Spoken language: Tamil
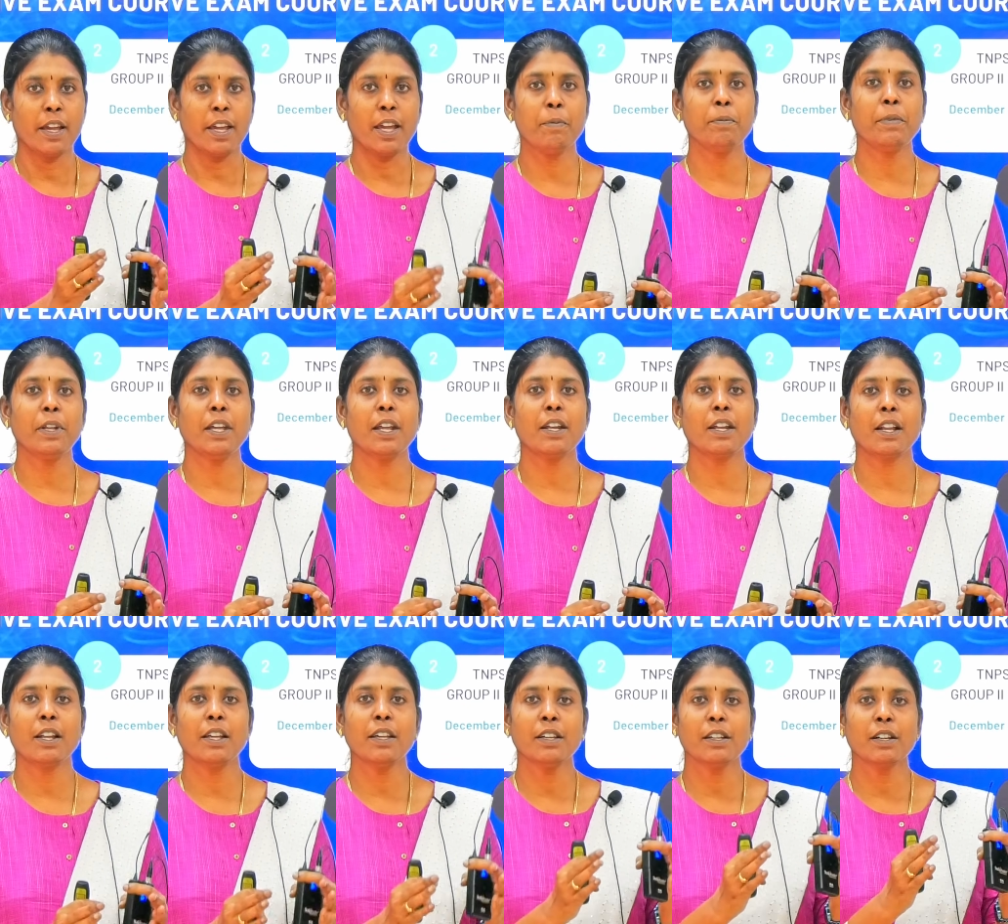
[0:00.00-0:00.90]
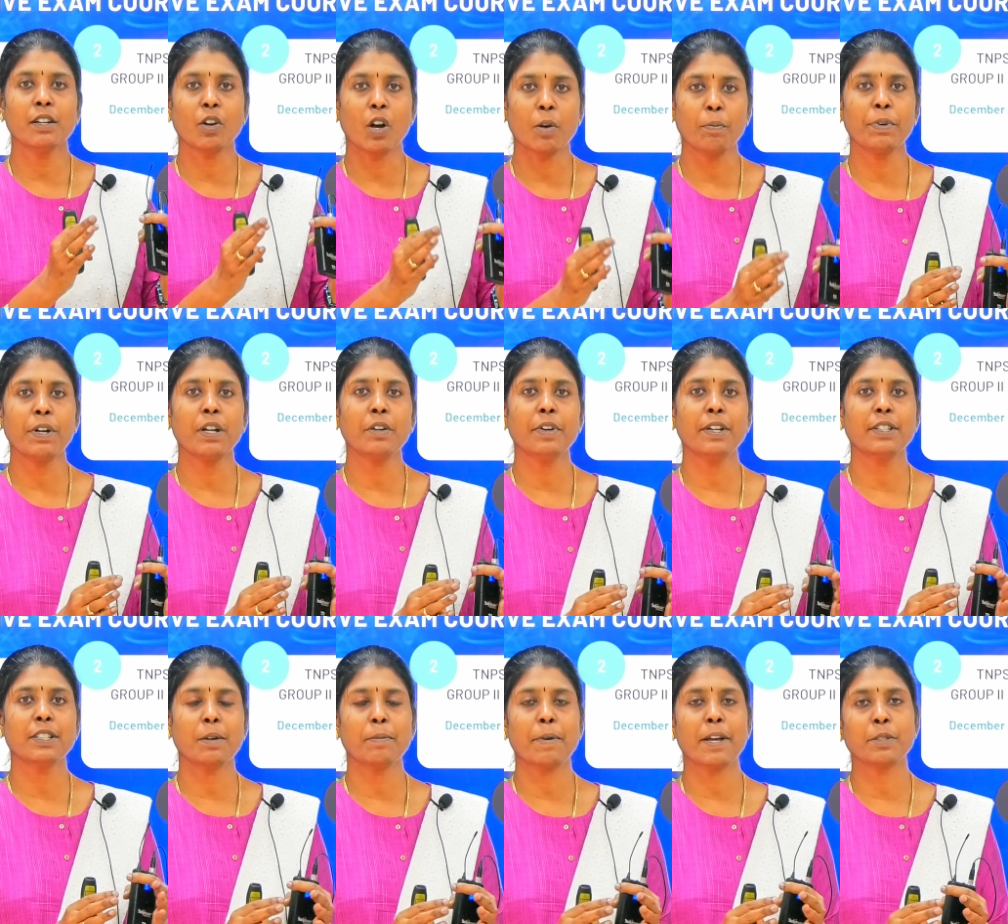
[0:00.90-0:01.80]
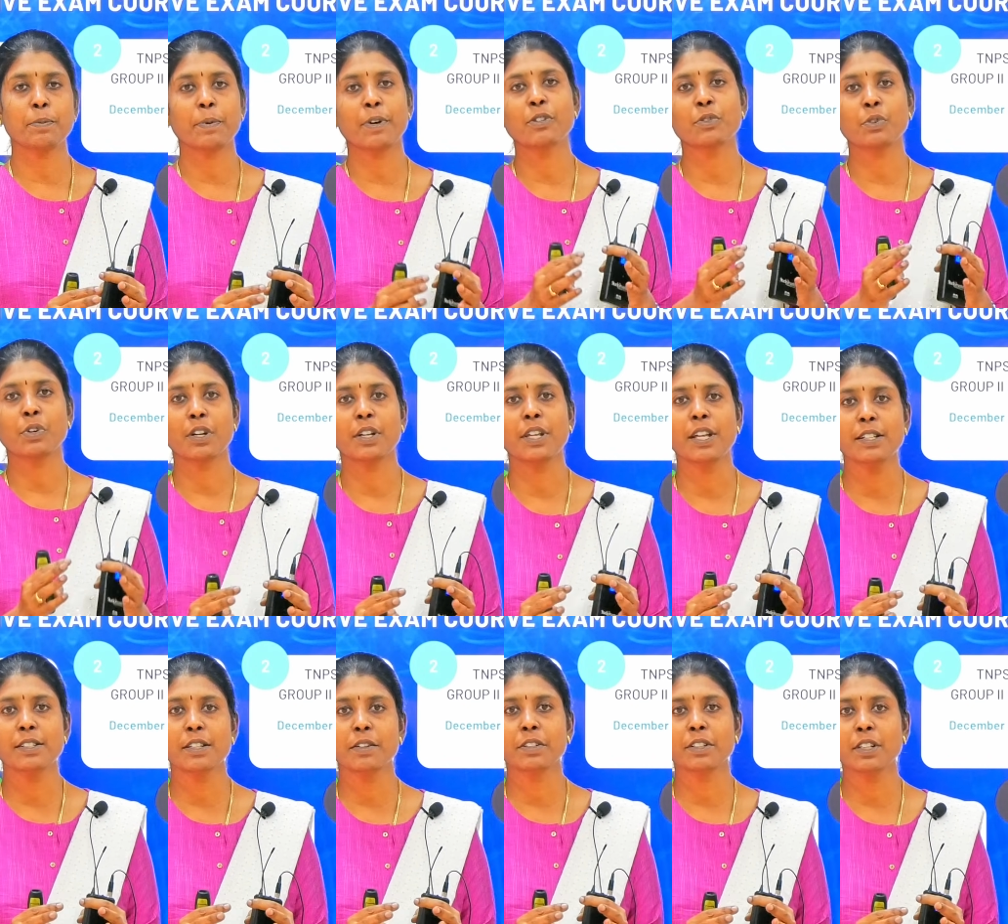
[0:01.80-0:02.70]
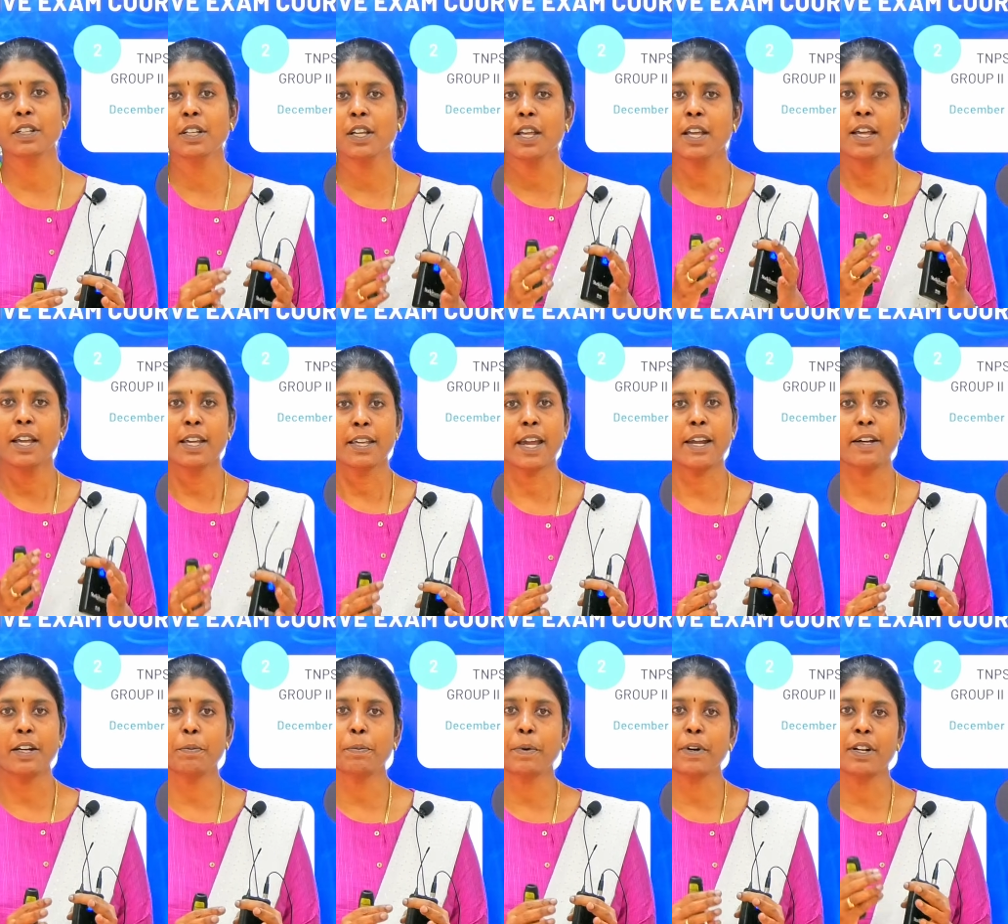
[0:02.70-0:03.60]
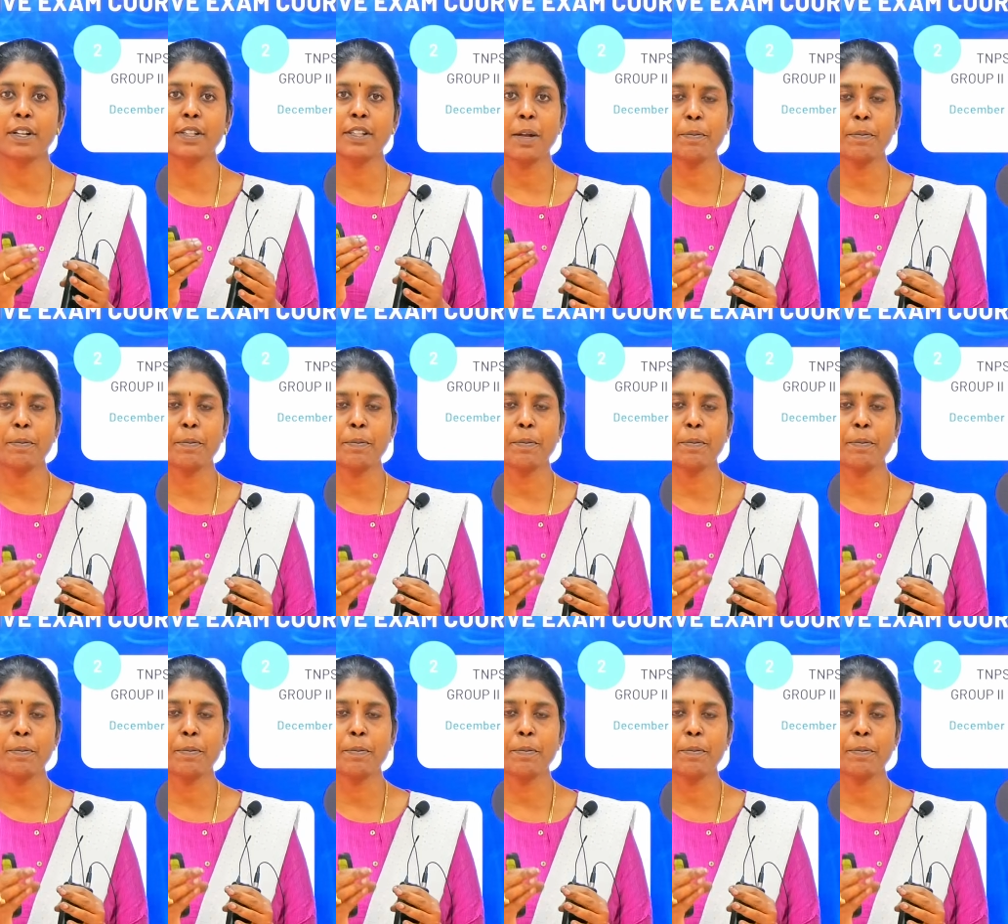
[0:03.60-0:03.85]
ஏஎம்டிஎன்னாலே காம்படேட்டிவ் எக்ஸாம் ஆஸ்பிரன்ஸோட நீட்ஸை வந்து கேட்டர் பண்ணுறது